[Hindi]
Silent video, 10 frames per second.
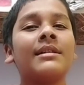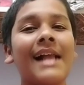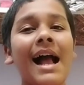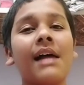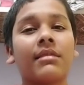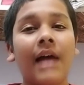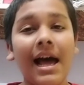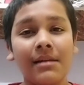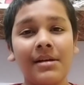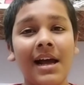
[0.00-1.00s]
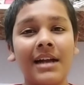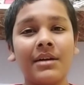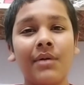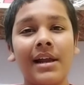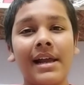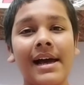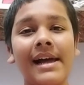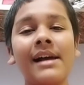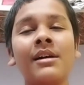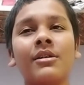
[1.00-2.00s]
नया साल भी आने वाला
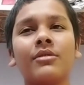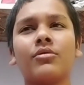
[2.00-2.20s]
है